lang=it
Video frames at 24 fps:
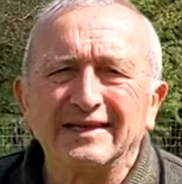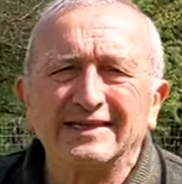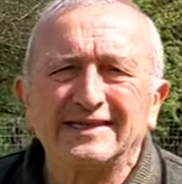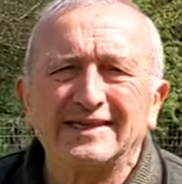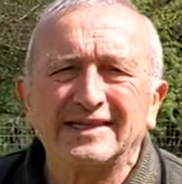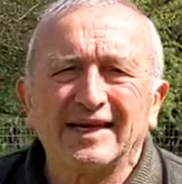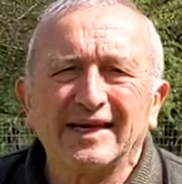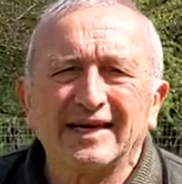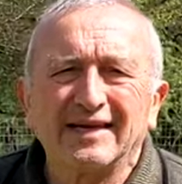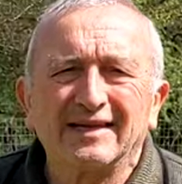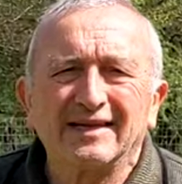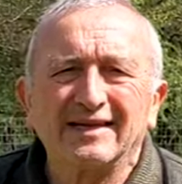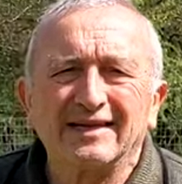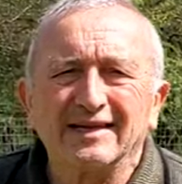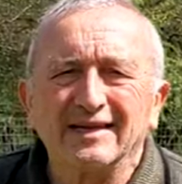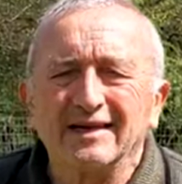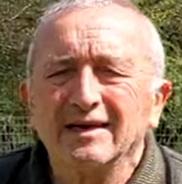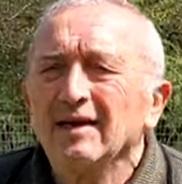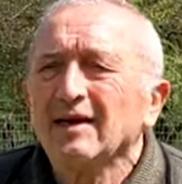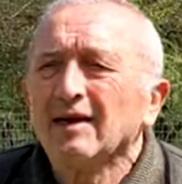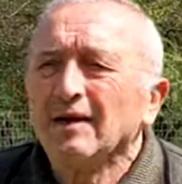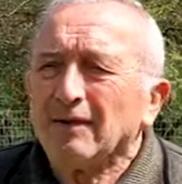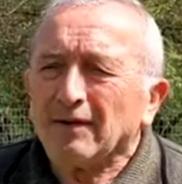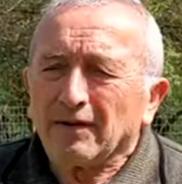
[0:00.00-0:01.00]
insetti,
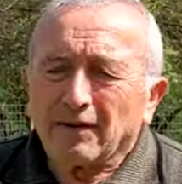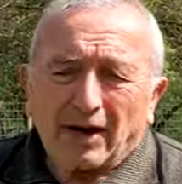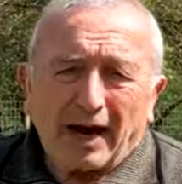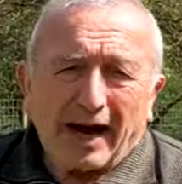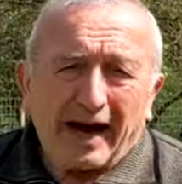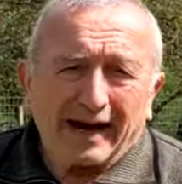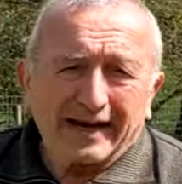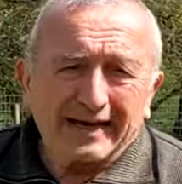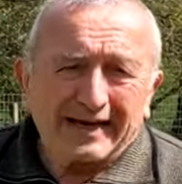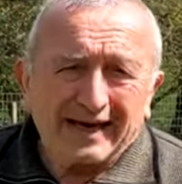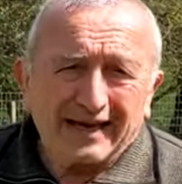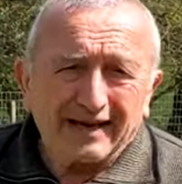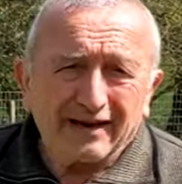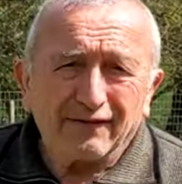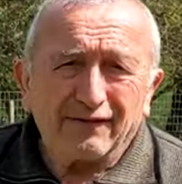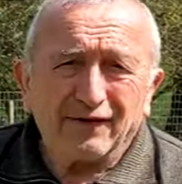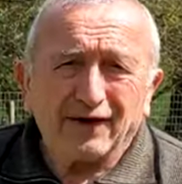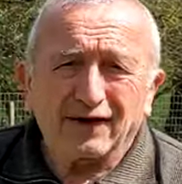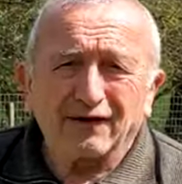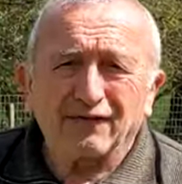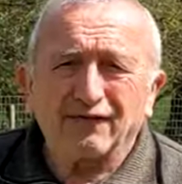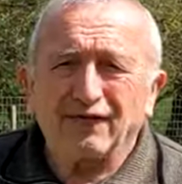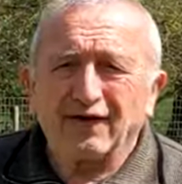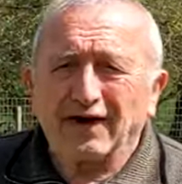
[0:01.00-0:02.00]
anche alle
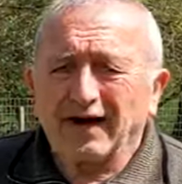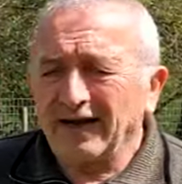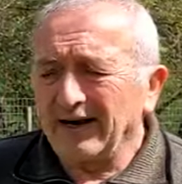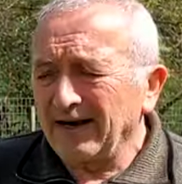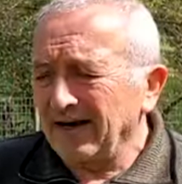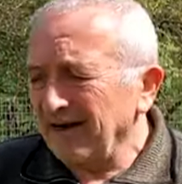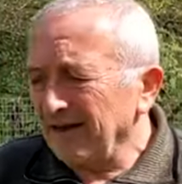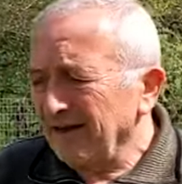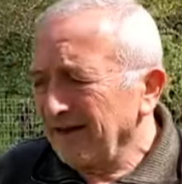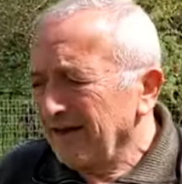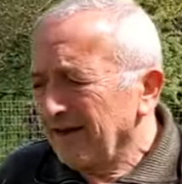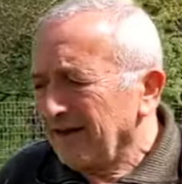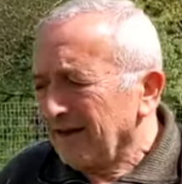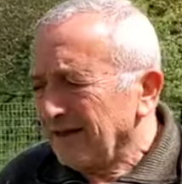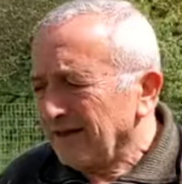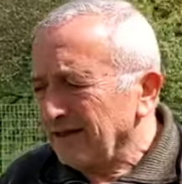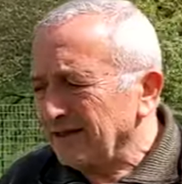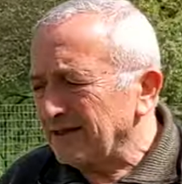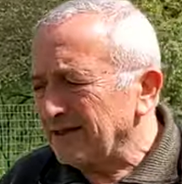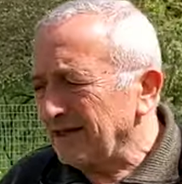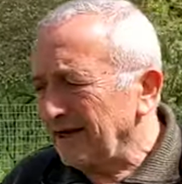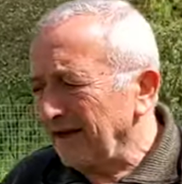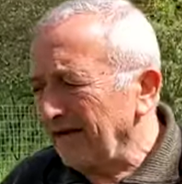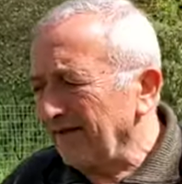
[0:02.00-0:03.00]
farfalle, gli
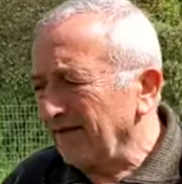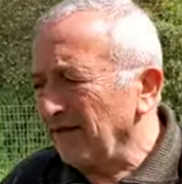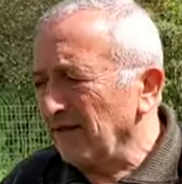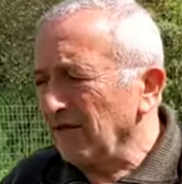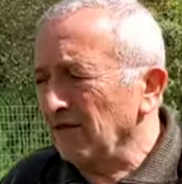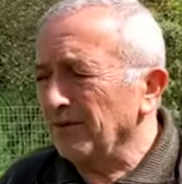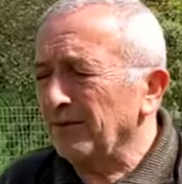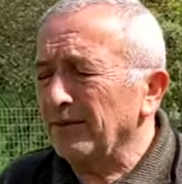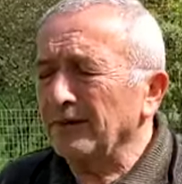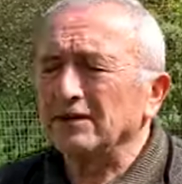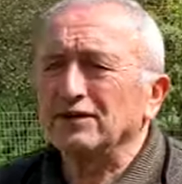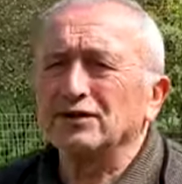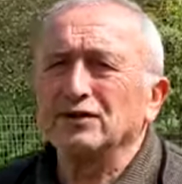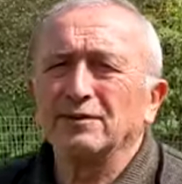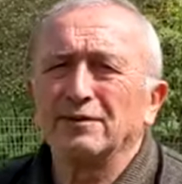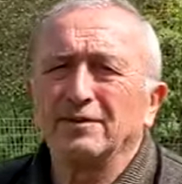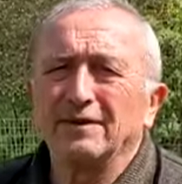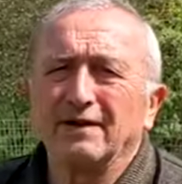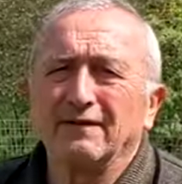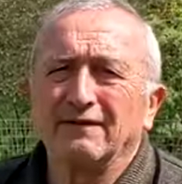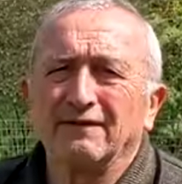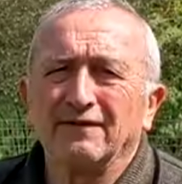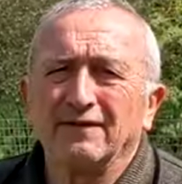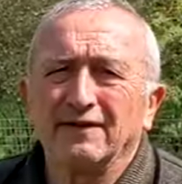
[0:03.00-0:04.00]
servono per
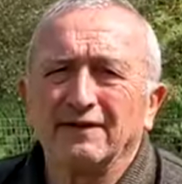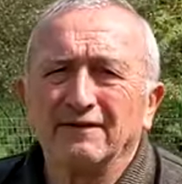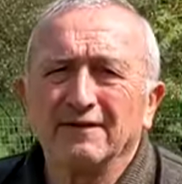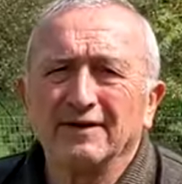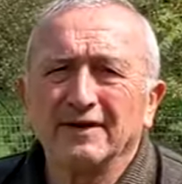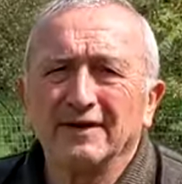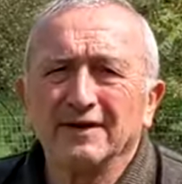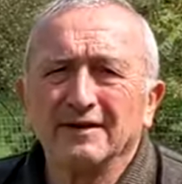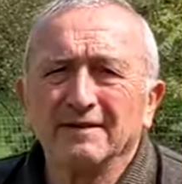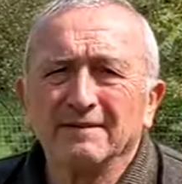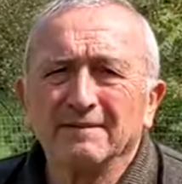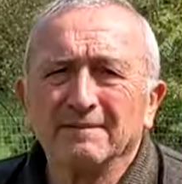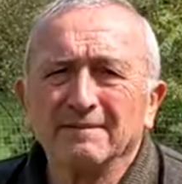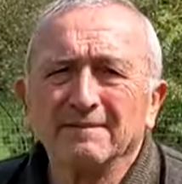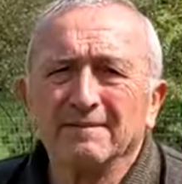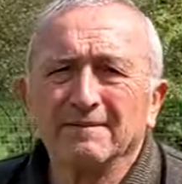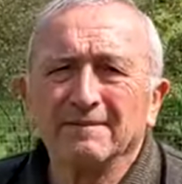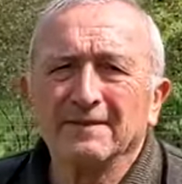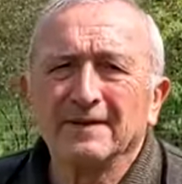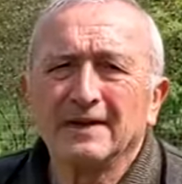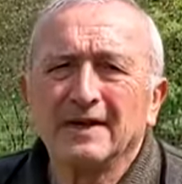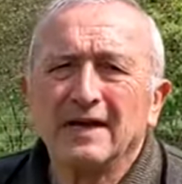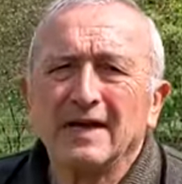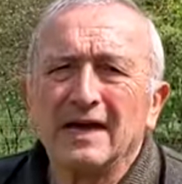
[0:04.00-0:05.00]
sopravvivere
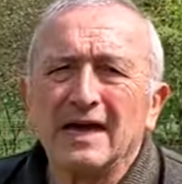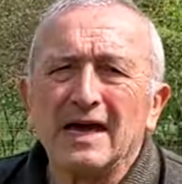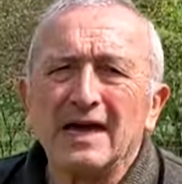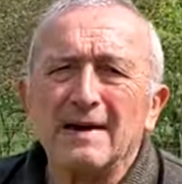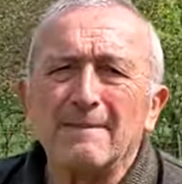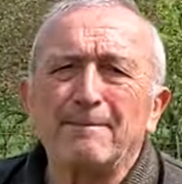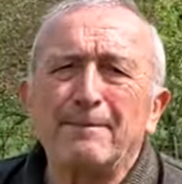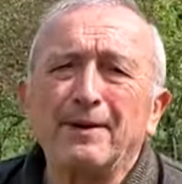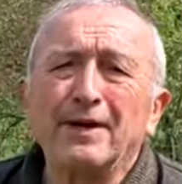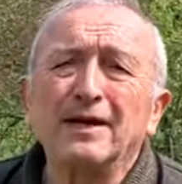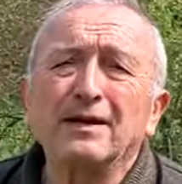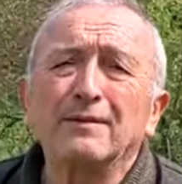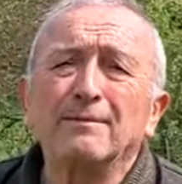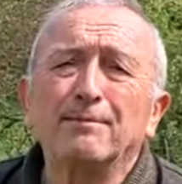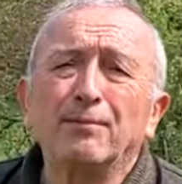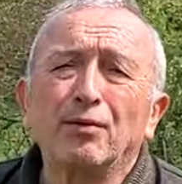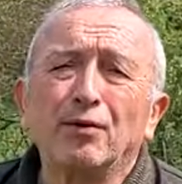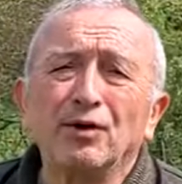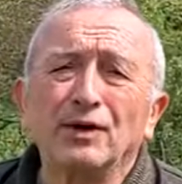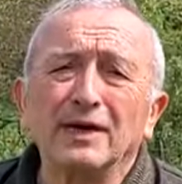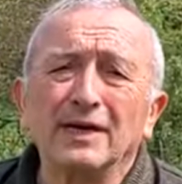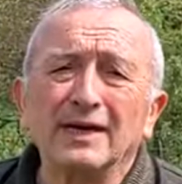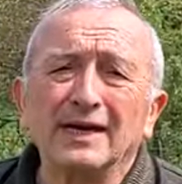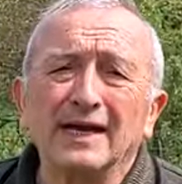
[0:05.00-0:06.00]
e per
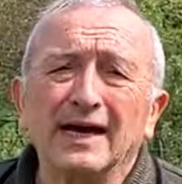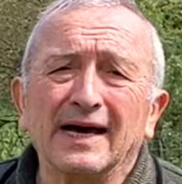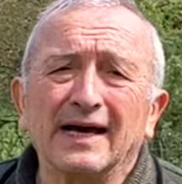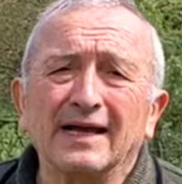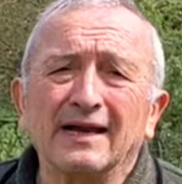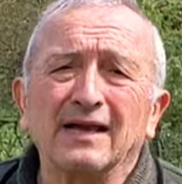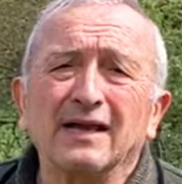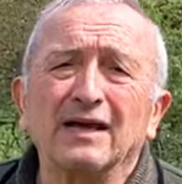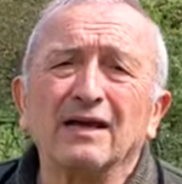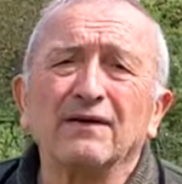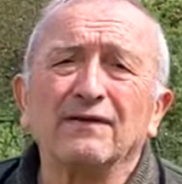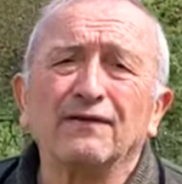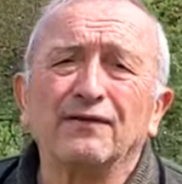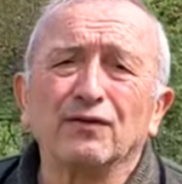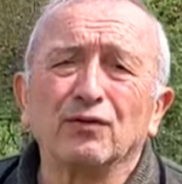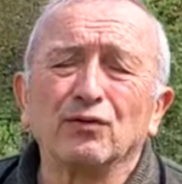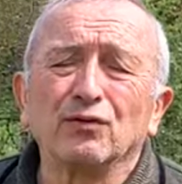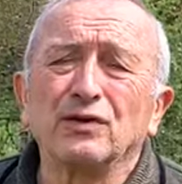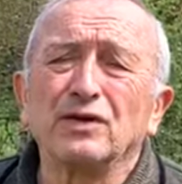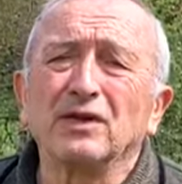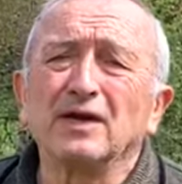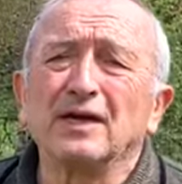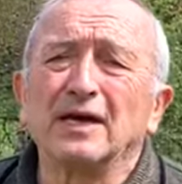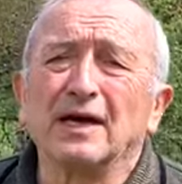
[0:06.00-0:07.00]
impollinare i
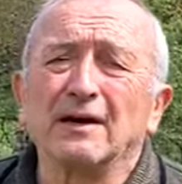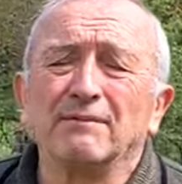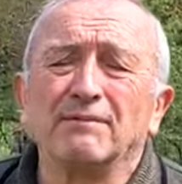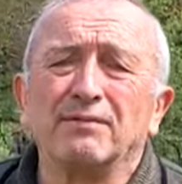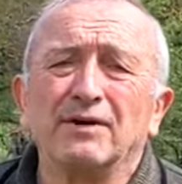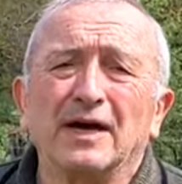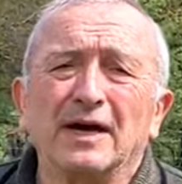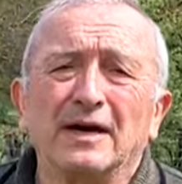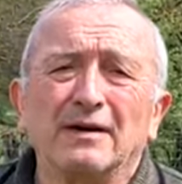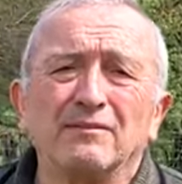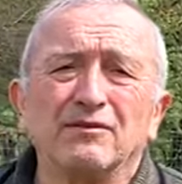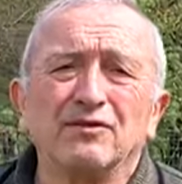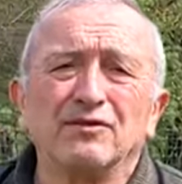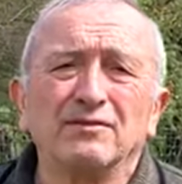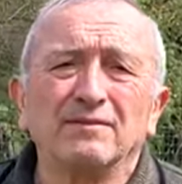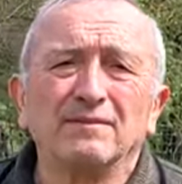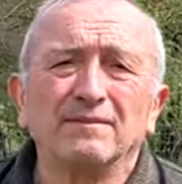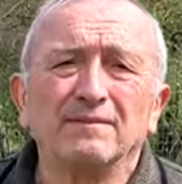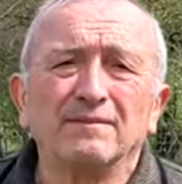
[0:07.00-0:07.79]
frutti che abbiamo.